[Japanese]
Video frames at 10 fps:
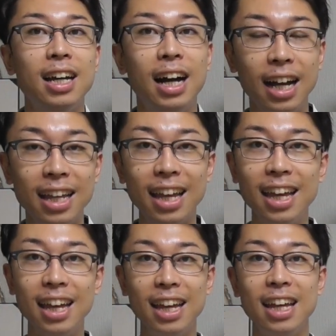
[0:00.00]
はい、
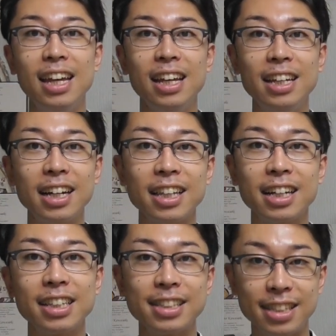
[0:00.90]
えー、なかな
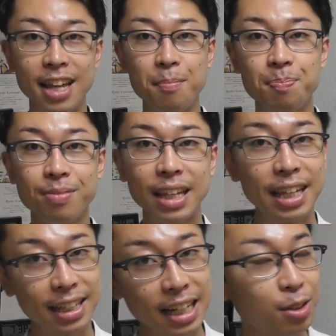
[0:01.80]
かですね、
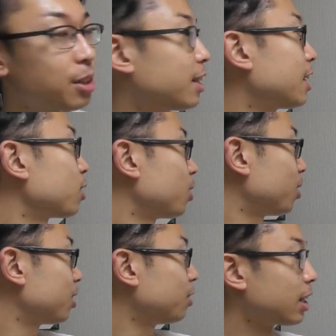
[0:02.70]
いいタイトルやな
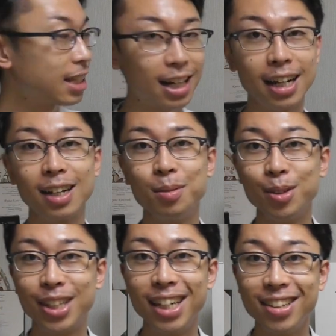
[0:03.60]
と、我ながら
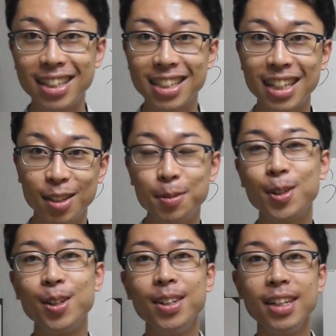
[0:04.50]
思ってるんですけれど
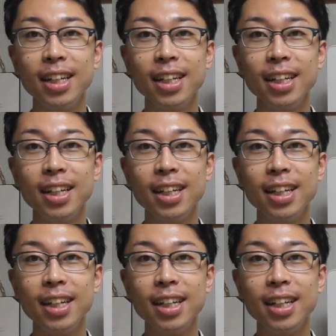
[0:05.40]
も、